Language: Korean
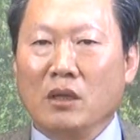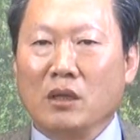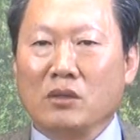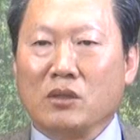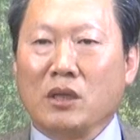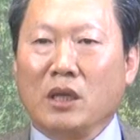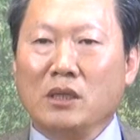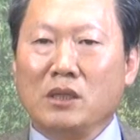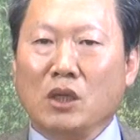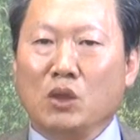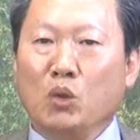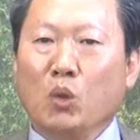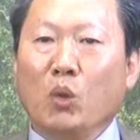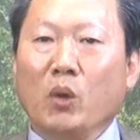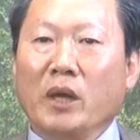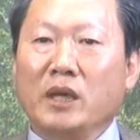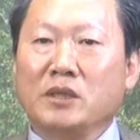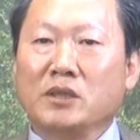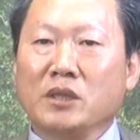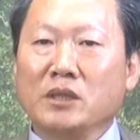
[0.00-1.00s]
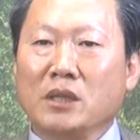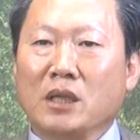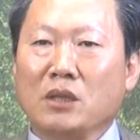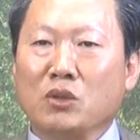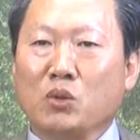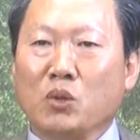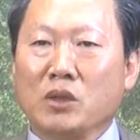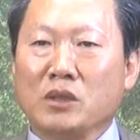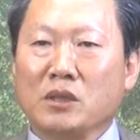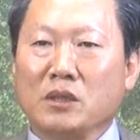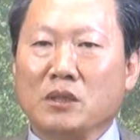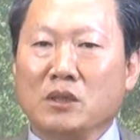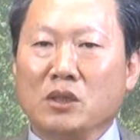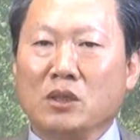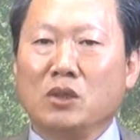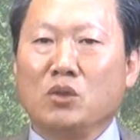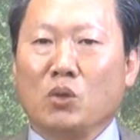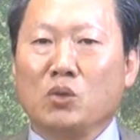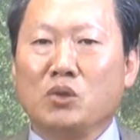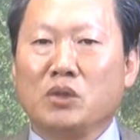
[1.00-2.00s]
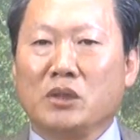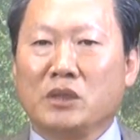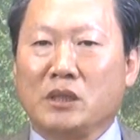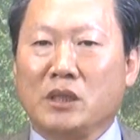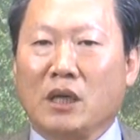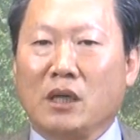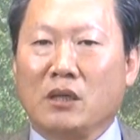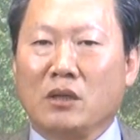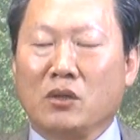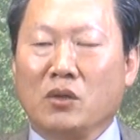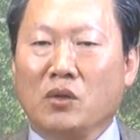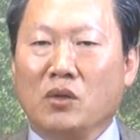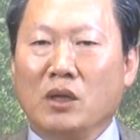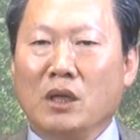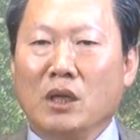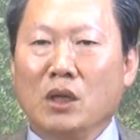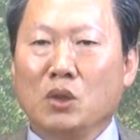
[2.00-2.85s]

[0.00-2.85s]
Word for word: 그게 이제 요엘 선자를 통해서 이 논증을 시작하는 거예요.